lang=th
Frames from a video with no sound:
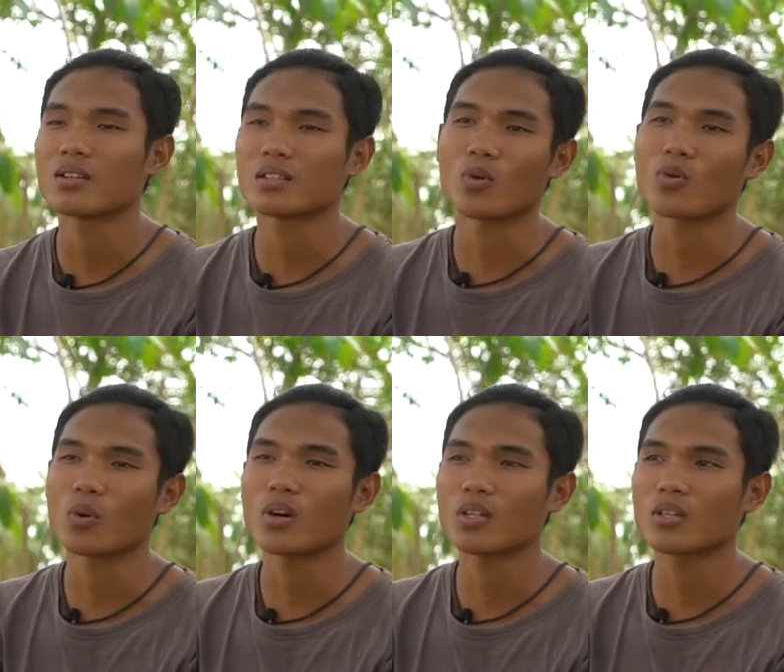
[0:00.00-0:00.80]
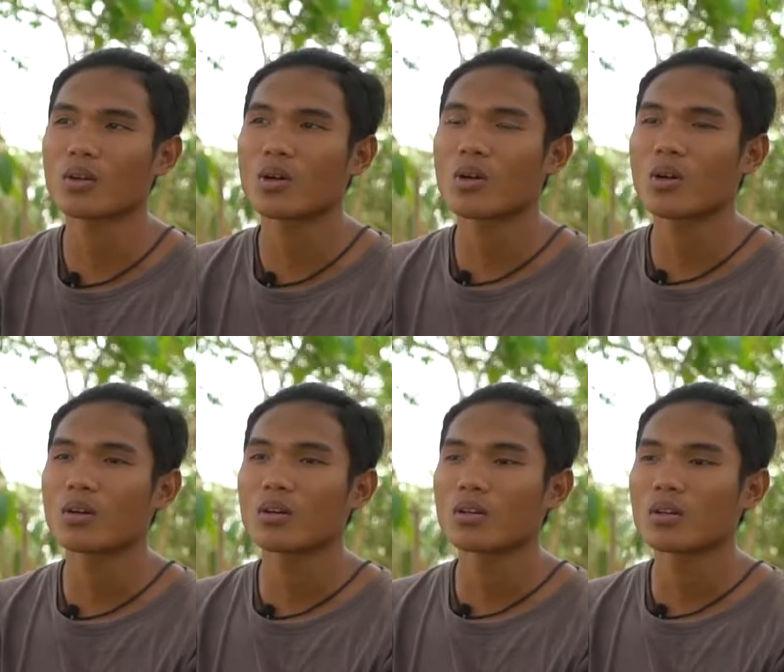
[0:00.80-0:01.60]
แต่คุณก็
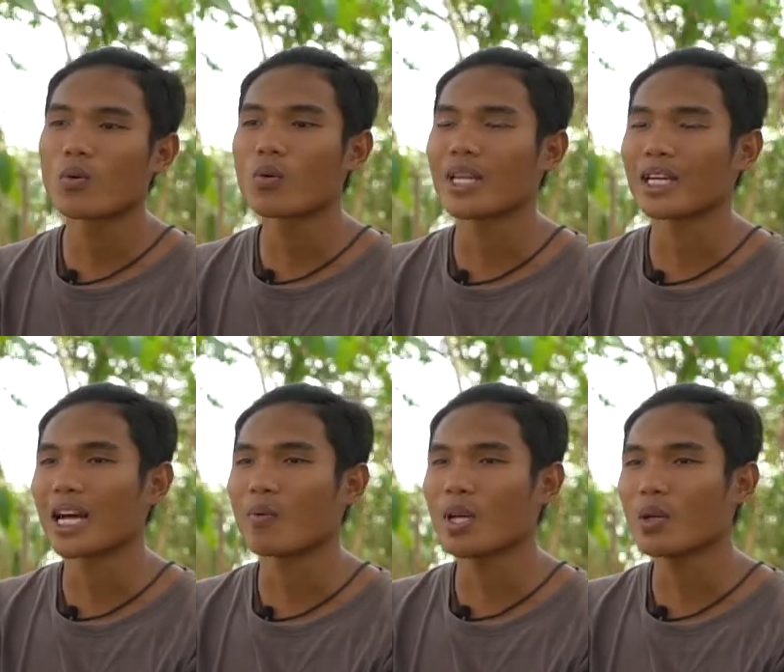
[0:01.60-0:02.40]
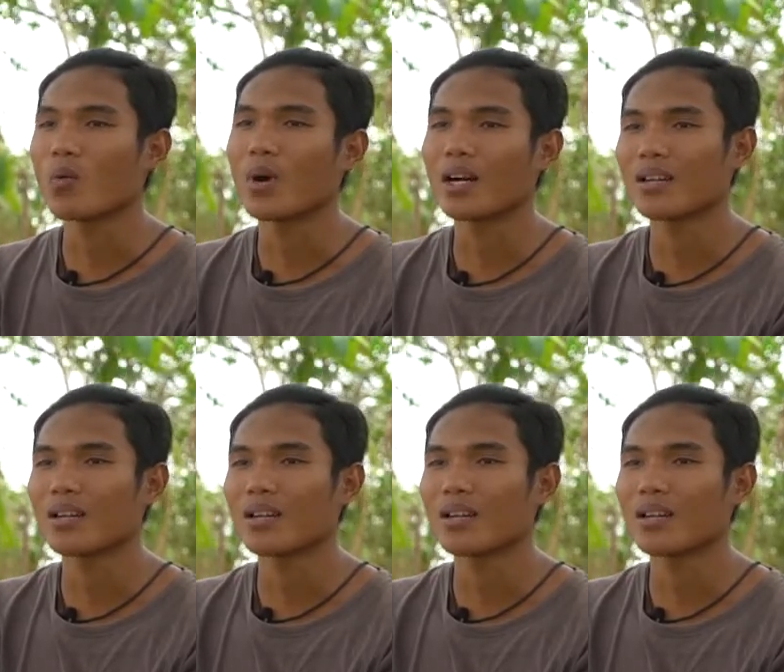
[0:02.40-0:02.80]
คุณยังทำไม่ถูก